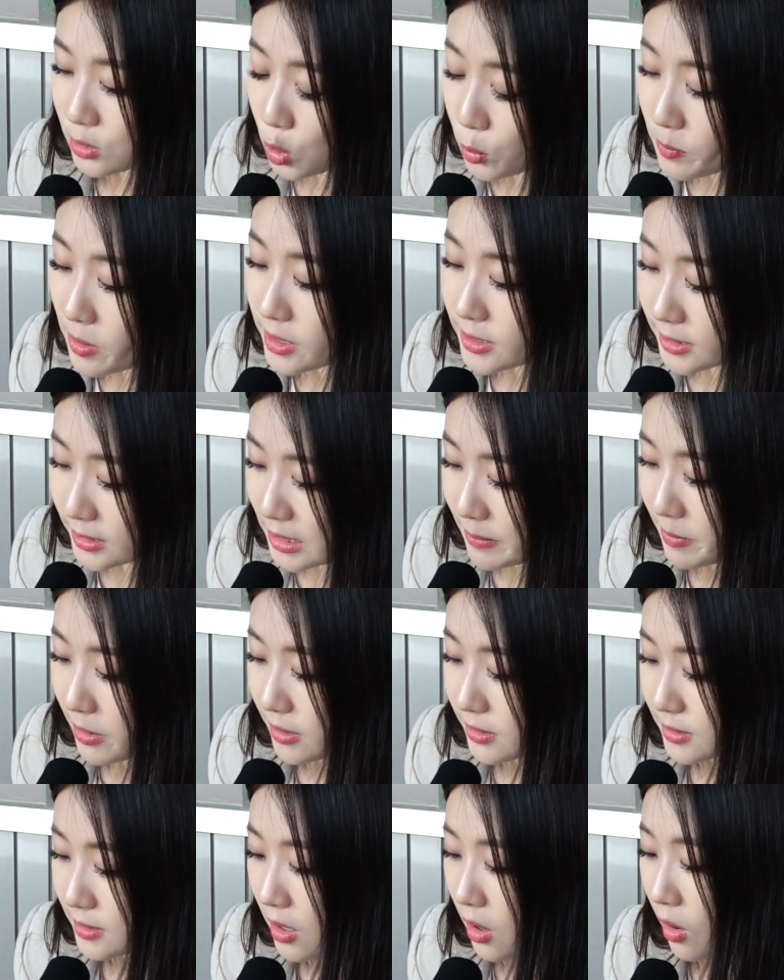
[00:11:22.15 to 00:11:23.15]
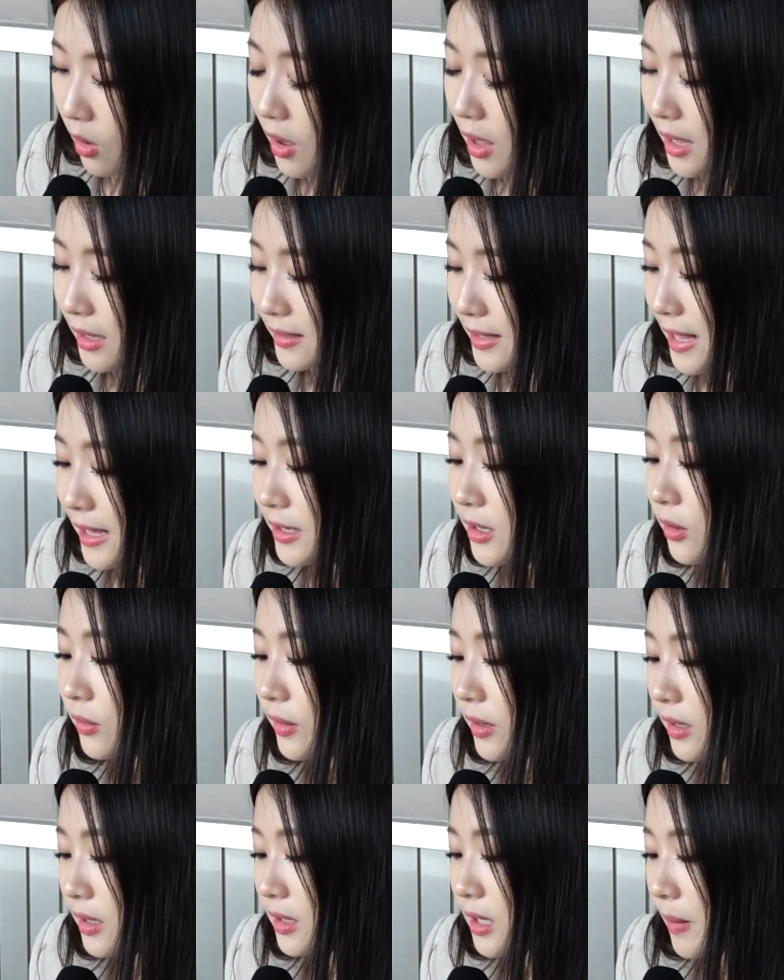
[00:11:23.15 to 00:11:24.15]
소멸시키면서
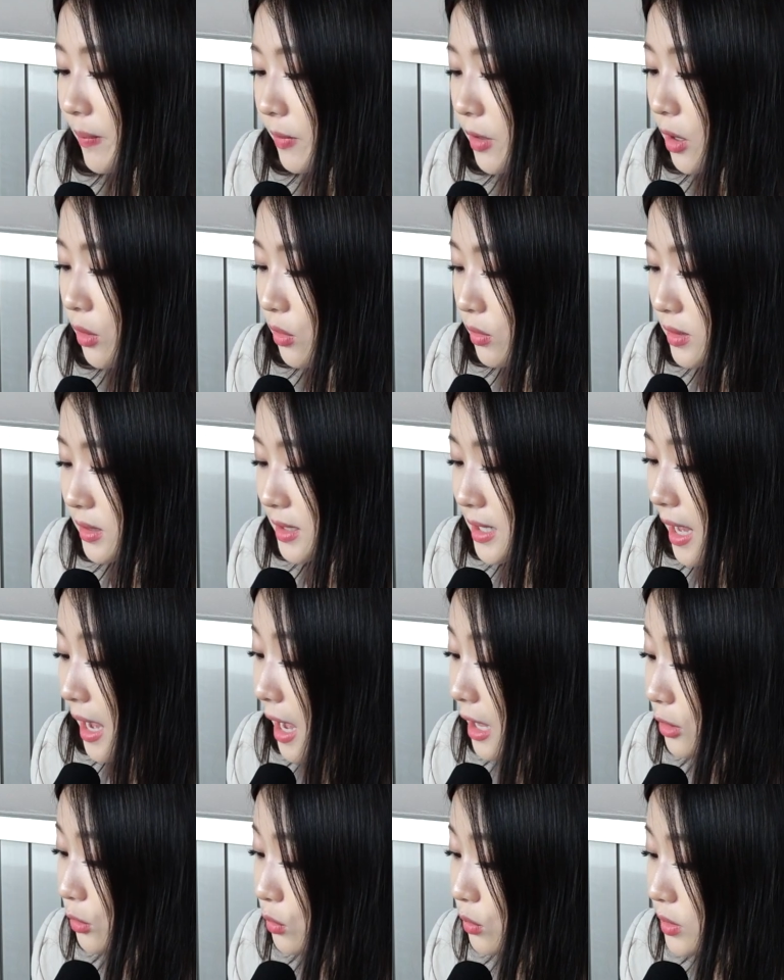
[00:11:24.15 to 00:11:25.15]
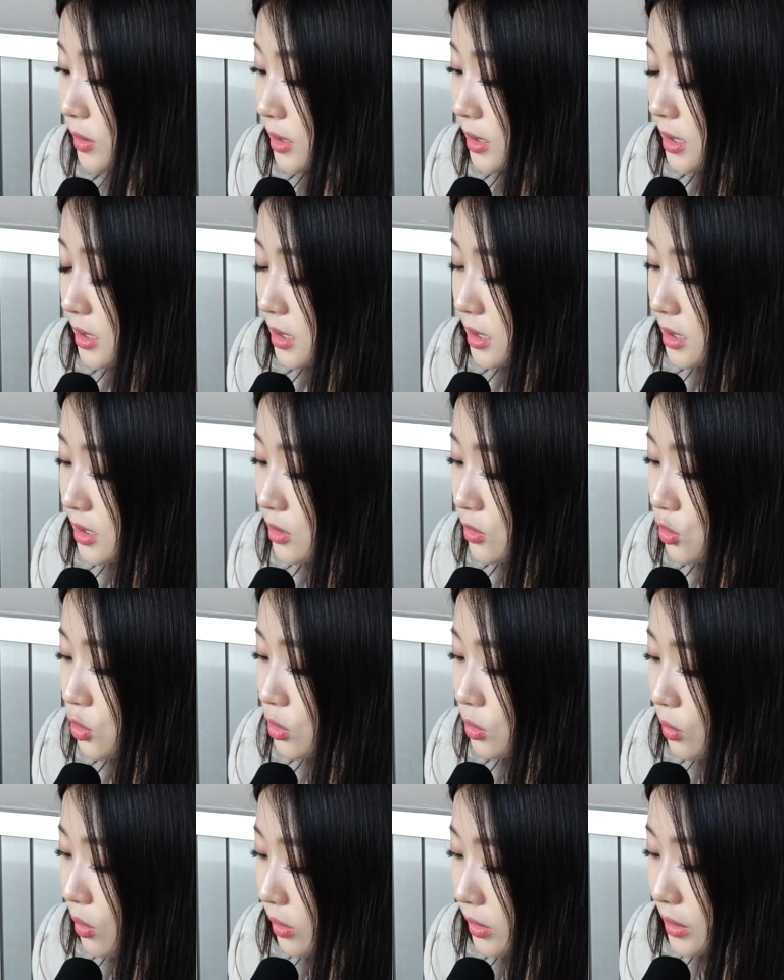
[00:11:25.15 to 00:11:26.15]
4경기를 남겨둔 채 한국 시리즈
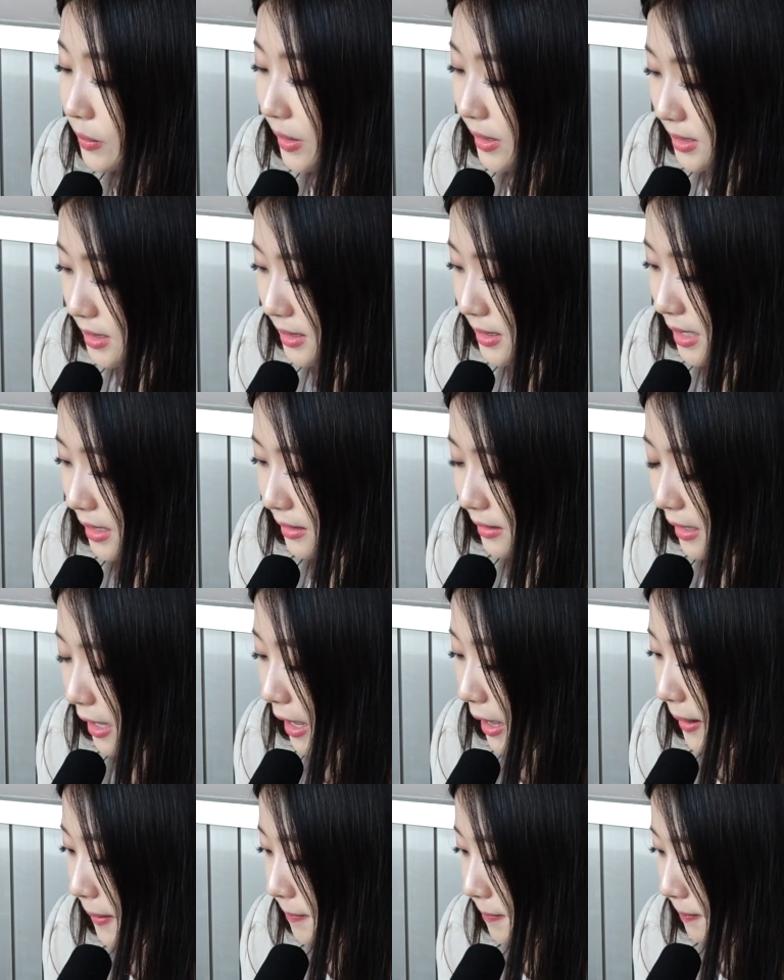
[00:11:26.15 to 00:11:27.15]
진출권을 획득했다.